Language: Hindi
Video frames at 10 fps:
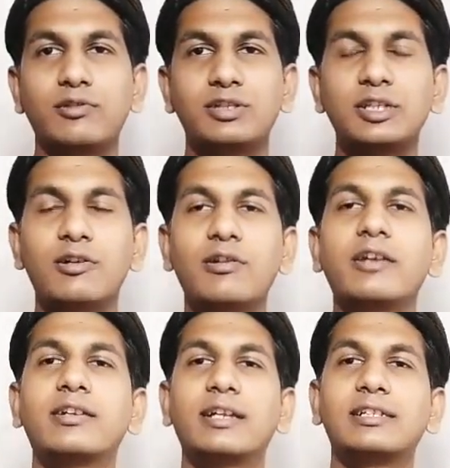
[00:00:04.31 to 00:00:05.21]
कोचिंग के
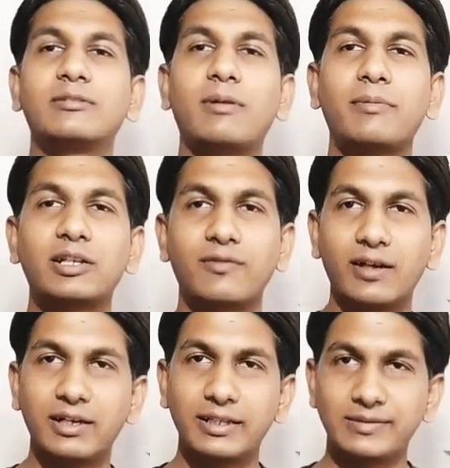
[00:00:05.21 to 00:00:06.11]
ऑनलाइन क्लासेस में आपका
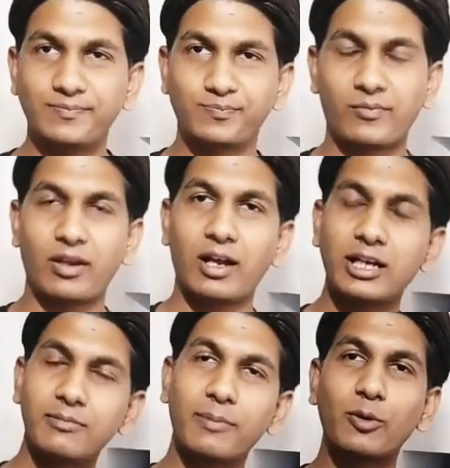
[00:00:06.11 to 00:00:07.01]
स्वागत है
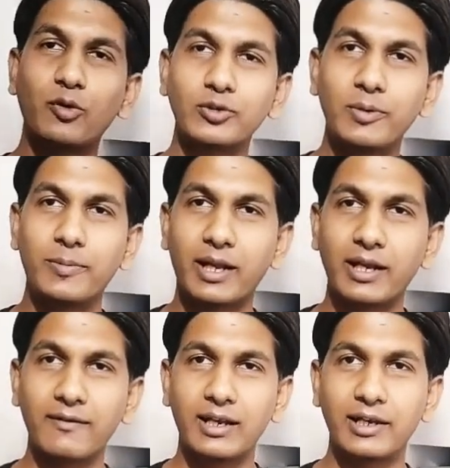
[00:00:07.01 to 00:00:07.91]
आज मैं आपको कुछ भी
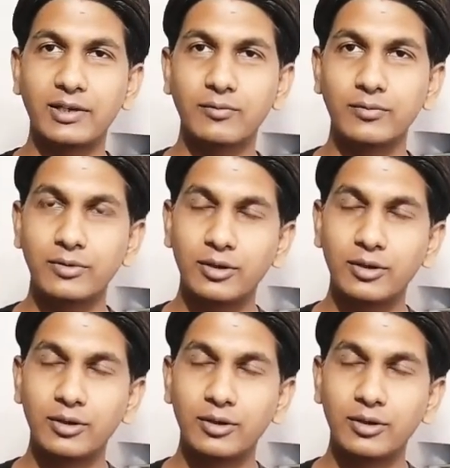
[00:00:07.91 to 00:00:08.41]
पढ़ाने वाला नहीं हूँ